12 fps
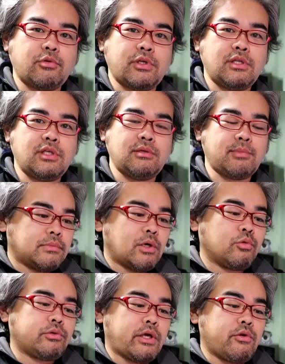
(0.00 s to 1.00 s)
時にまあ
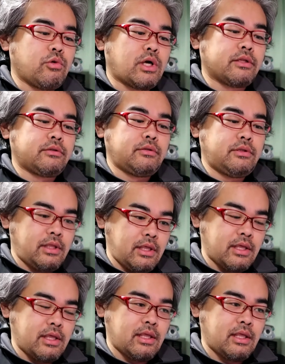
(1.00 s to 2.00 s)
本体を買っ
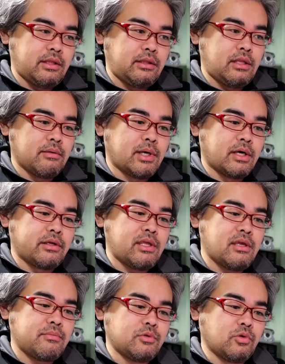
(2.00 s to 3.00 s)
てでまあ
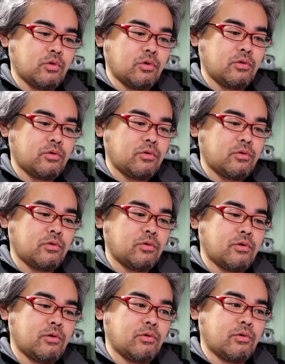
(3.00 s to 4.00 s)
ゲームを
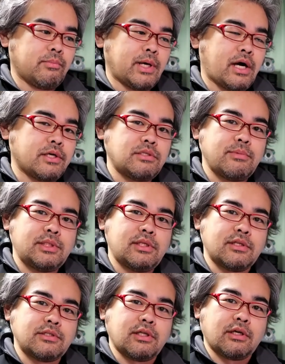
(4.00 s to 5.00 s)
まあ、初めて
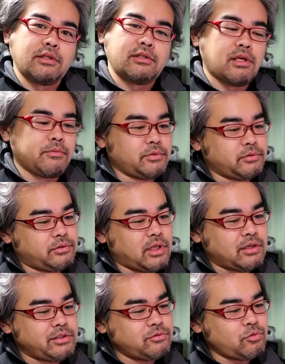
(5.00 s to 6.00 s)
でしたかね
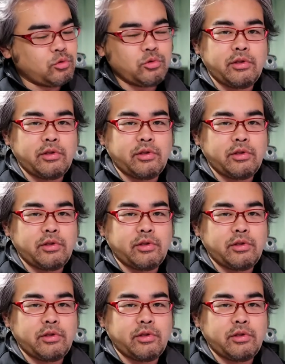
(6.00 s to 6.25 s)
ダウンロー